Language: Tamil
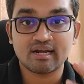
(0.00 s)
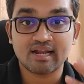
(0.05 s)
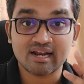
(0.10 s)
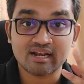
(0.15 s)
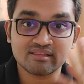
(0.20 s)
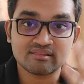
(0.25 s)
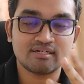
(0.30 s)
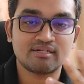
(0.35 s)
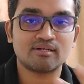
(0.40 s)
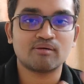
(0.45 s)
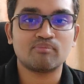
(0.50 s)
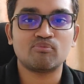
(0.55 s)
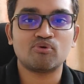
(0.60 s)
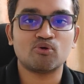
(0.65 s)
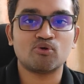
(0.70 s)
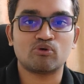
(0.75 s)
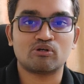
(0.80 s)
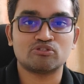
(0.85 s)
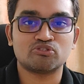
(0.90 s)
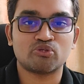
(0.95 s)

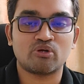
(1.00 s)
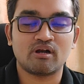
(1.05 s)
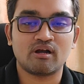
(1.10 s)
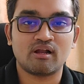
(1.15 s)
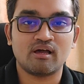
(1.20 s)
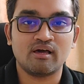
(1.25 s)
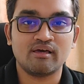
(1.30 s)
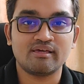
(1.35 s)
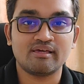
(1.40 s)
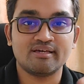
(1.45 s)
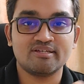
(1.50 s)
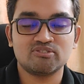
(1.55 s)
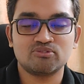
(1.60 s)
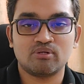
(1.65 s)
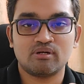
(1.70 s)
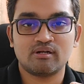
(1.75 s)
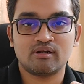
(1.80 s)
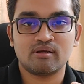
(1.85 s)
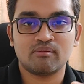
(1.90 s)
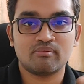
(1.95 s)
நலத்திட்டம்னு கூட சொல்லலாம் ஏன்
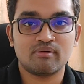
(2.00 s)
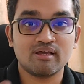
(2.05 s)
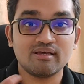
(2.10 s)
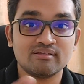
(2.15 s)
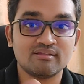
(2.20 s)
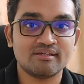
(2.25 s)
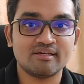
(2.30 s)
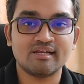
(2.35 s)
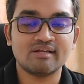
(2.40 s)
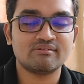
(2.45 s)
சொல்கிறேன் அப்படின்னா இது